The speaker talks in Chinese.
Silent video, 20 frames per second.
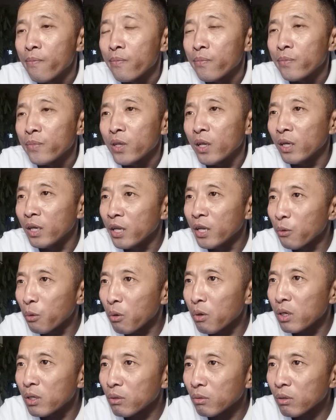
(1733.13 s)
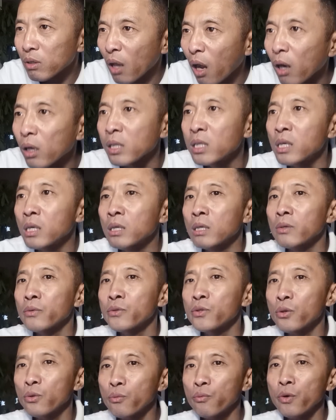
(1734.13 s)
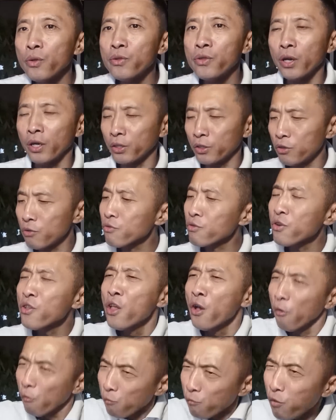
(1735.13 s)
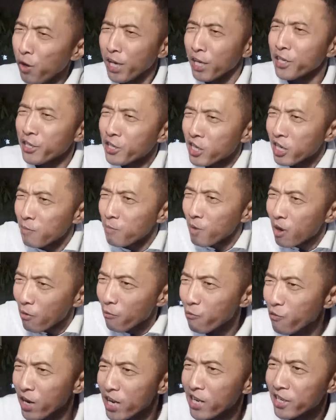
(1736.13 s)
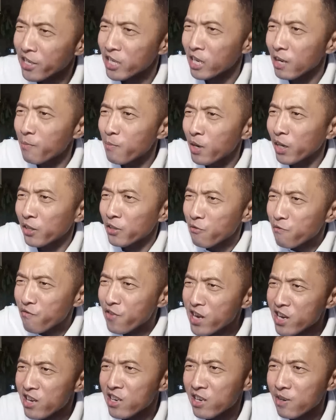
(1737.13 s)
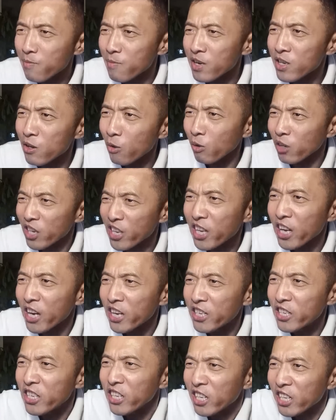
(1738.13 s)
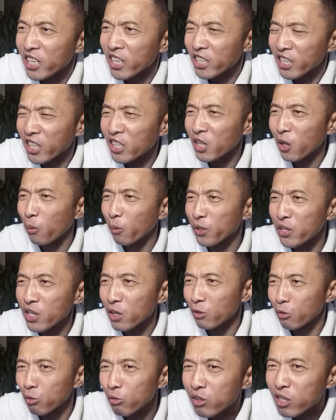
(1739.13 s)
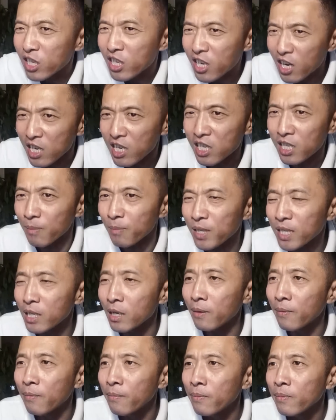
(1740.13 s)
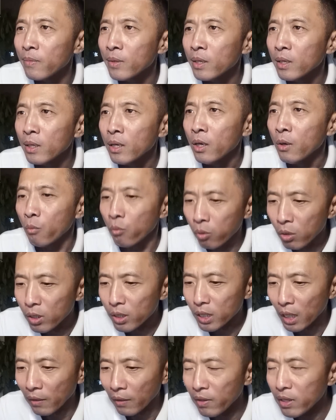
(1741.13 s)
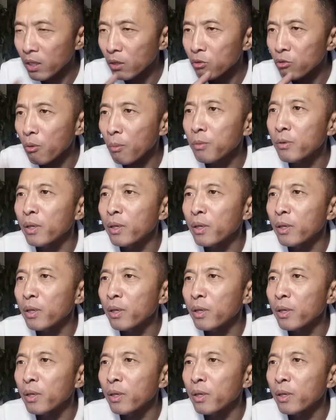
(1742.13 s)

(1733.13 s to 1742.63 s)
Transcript: 这林慧就大惊，就问他，就说为什么？为什么你为什么要离开这里？你到底想出去干什么去？无论咋问，他说不出